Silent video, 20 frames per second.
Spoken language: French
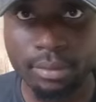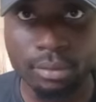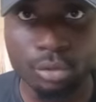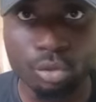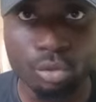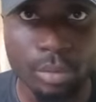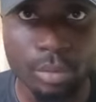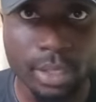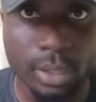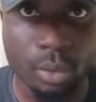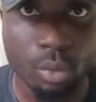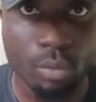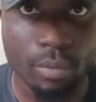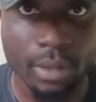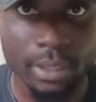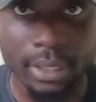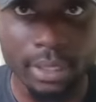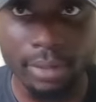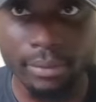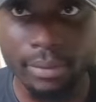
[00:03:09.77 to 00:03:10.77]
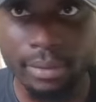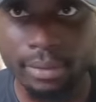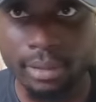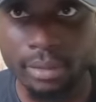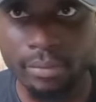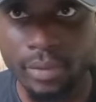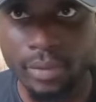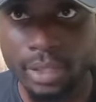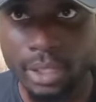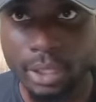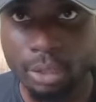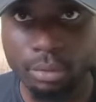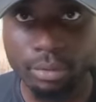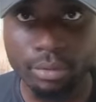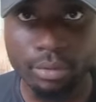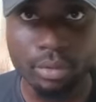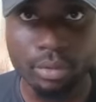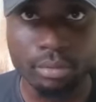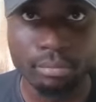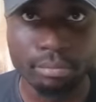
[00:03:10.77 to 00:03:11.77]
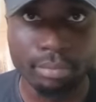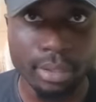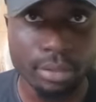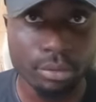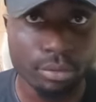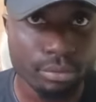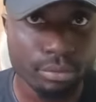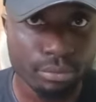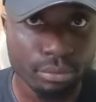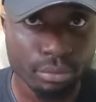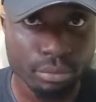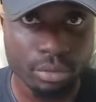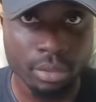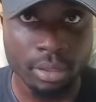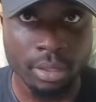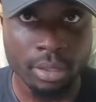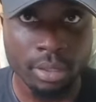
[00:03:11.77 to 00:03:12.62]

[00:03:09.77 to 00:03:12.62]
si tu me découvres à travers cette vidéo, et si on parle de foot.